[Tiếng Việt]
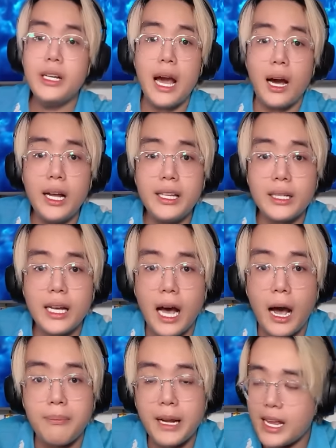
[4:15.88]
hướng dẫn ở trên cái
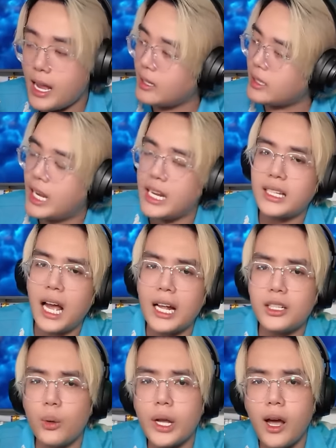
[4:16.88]
hộp này á Thì
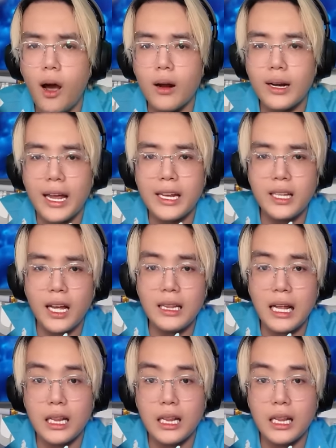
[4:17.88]
tên của cái con này tên